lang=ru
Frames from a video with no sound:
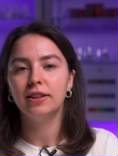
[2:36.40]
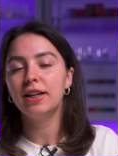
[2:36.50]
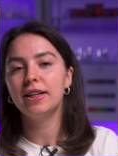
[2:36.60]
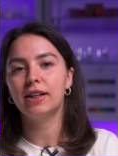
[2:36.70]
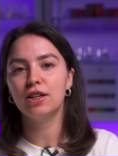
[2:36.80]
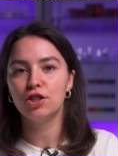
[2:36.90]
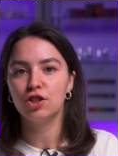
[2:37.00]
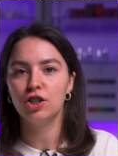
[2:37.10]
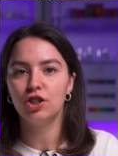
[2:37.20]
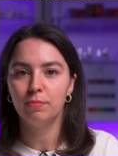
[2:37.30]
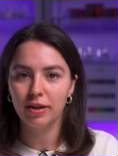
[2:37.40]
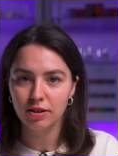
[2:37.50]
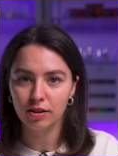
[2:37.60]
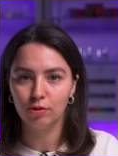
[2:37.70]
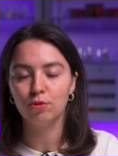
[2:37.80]
Далее я, конечно же, нашла
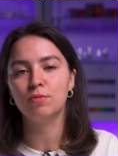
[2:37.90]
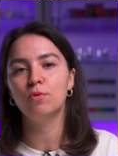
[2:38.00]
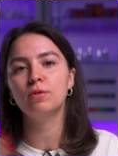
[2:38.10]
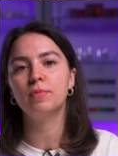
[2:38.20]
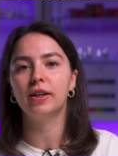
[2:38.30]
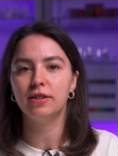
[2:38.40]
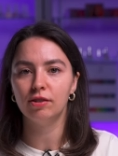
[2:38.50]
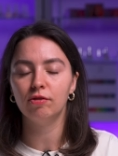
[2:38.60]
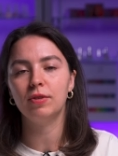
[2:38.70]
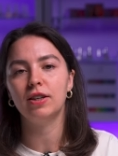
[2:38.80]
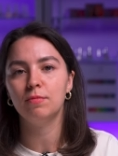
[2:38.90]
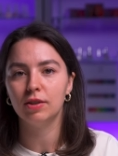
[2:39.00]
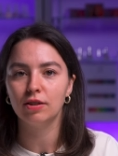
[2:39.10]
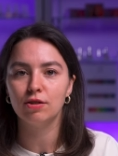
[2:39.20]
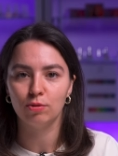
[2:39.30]
мастера, который смог спроектировать мне
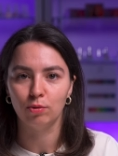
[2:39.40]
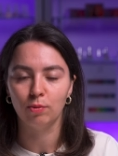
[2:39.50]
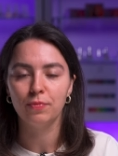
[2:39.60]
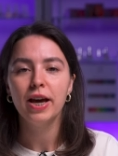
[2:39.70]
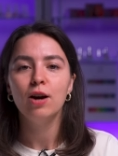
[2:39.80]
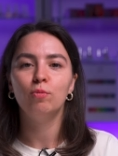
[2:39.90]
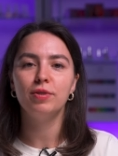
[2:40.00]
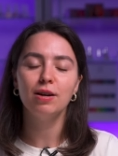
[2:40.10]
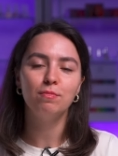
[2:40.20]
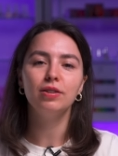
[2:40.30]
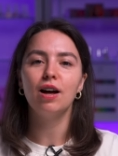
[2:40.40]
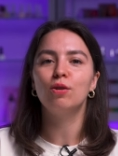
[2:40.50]
именно этот стол. У меня был